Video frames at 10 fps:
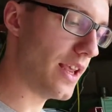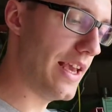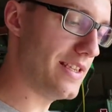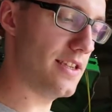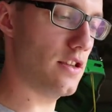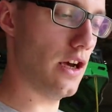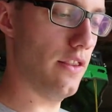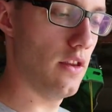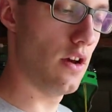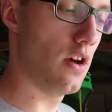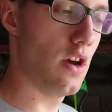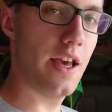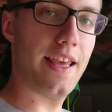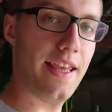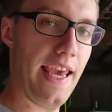Es ist dann
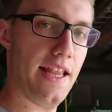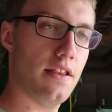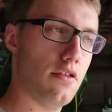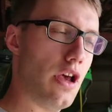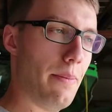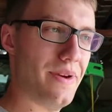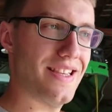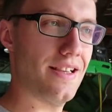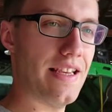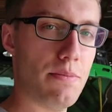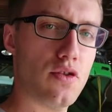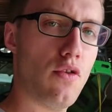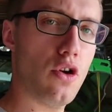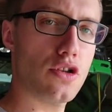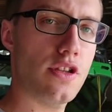jeden ein bisschen selbst
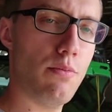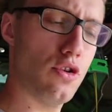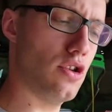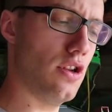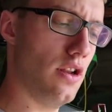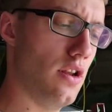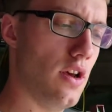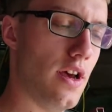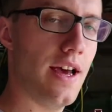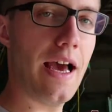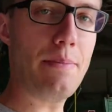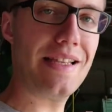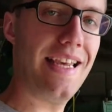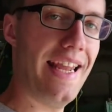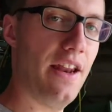überlassen, da muss er dann ein
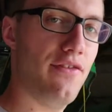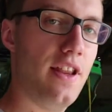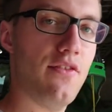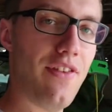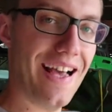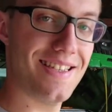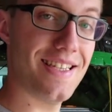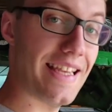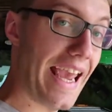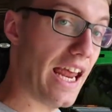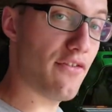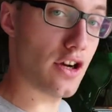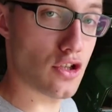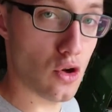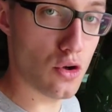bisschen hineinfinden, was ist die
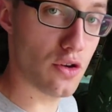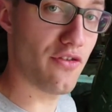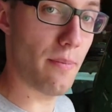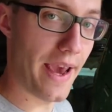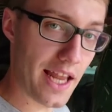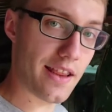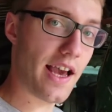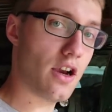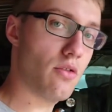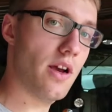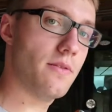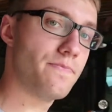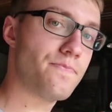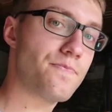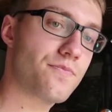einfachste Lösung für meinen
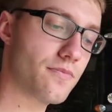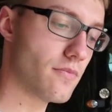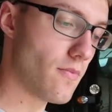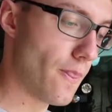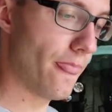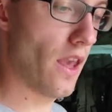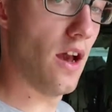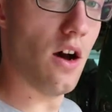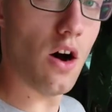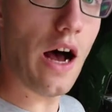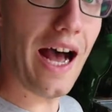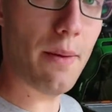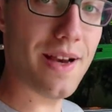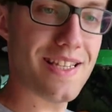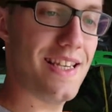Traktor.
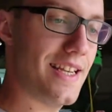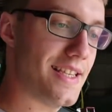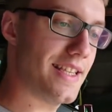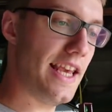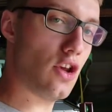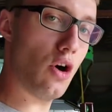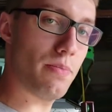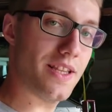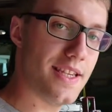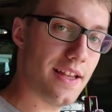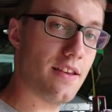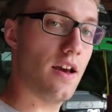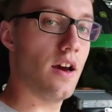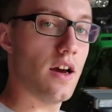Aber es ist jetzt nicht kompliziert.